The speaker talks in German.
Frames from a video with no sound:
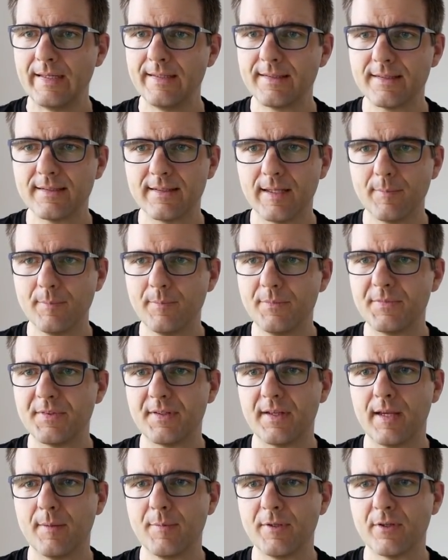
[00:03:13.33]

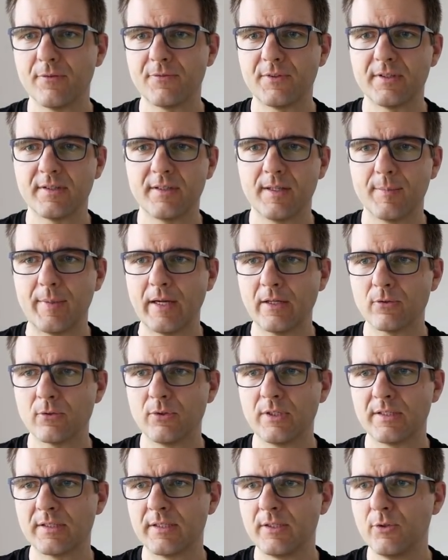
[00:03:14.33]
Insgesamt habe ich auf den knapp
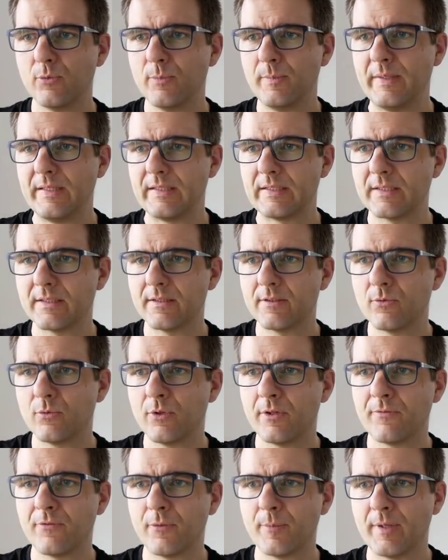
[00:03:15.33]
800 Kilometern
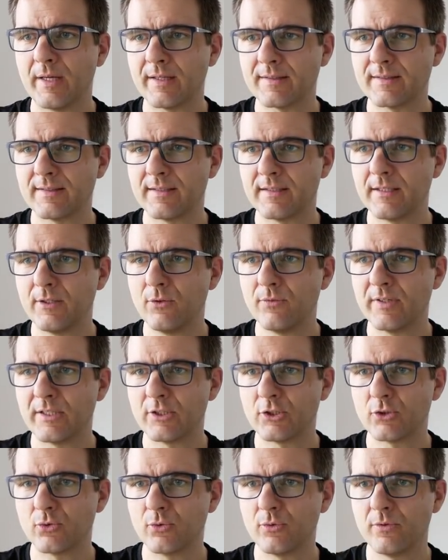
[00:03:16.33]
185
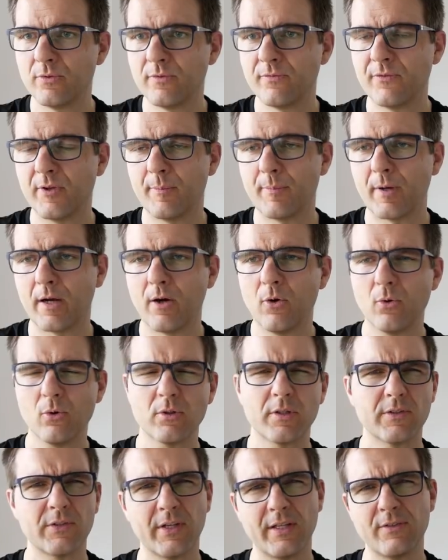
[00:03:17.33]
Kilowattstunden
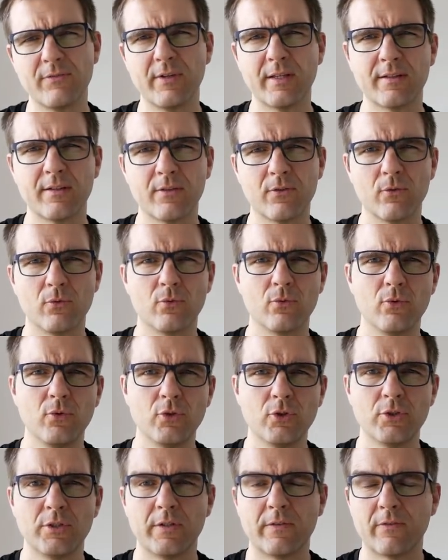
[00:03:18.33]
verbraucht. Das heißt, wir hatten so einen
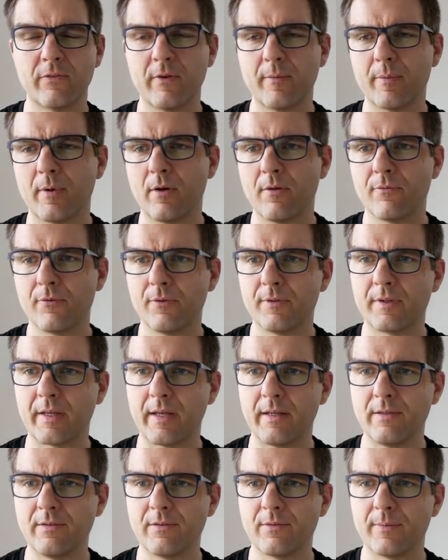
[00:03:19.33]
Durchschnittsverbrauch von
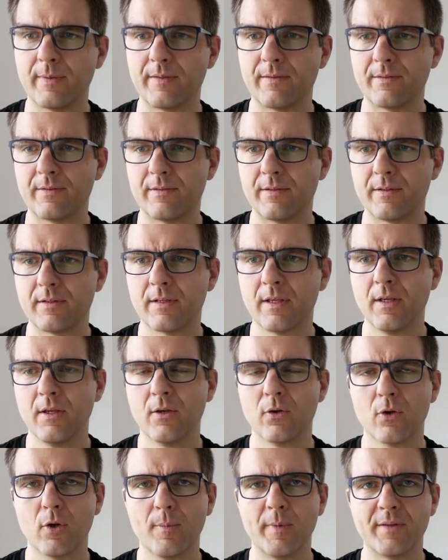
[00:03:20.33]

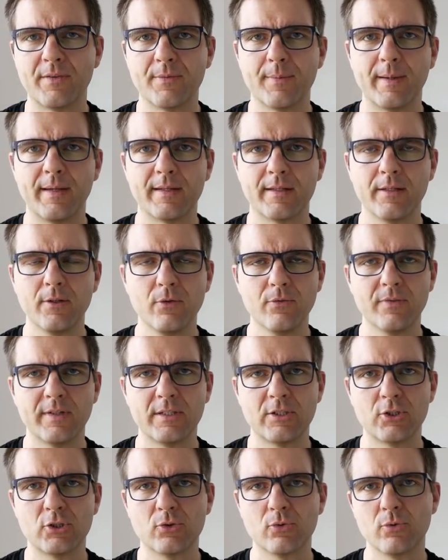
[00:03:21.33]
23,2
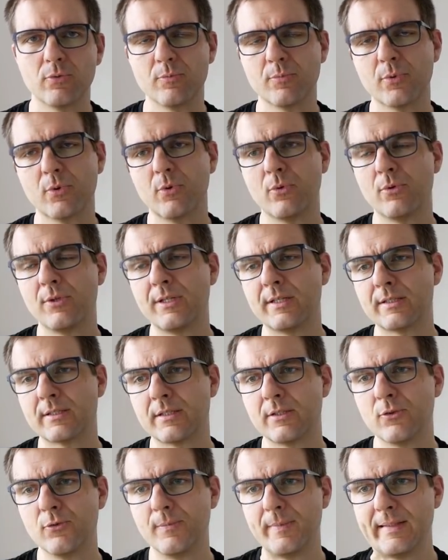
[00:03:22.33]
Kilowattstunden pro 100
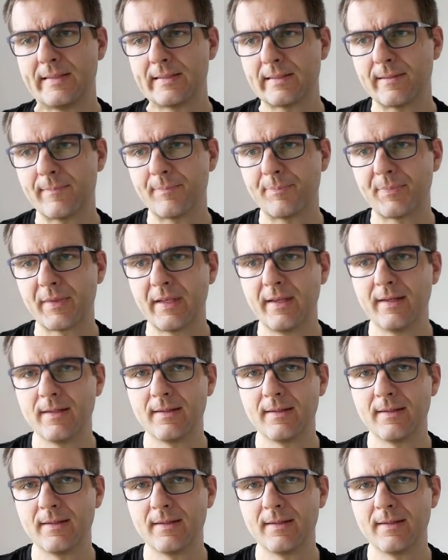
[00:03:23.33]
Kilometer.